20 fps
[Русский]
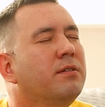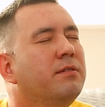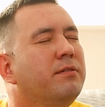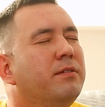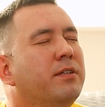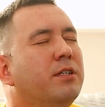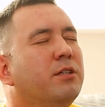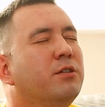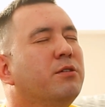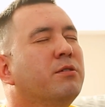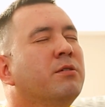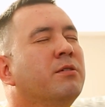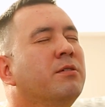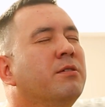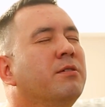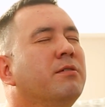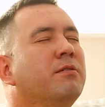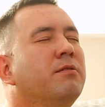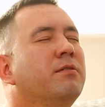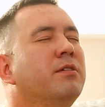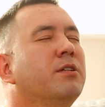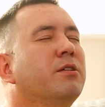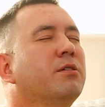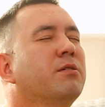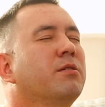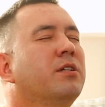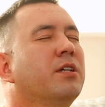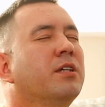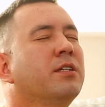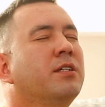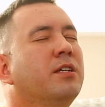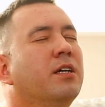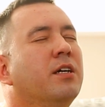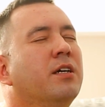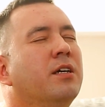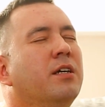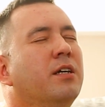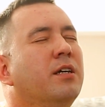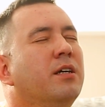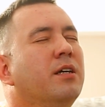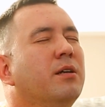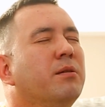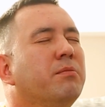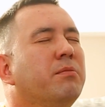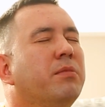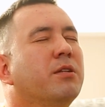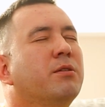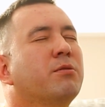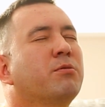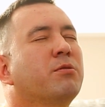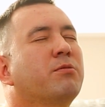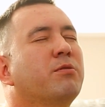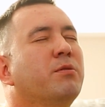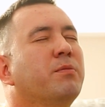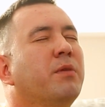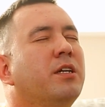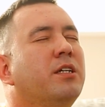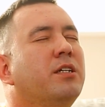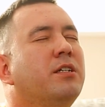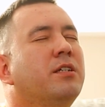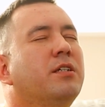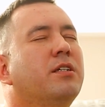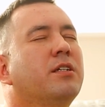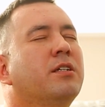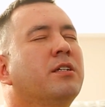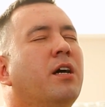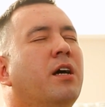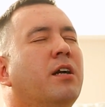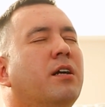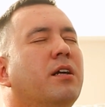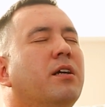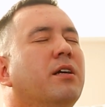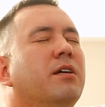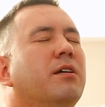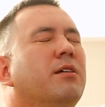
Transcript: Вижу, вижу. Сейчас я потру свой магический шар.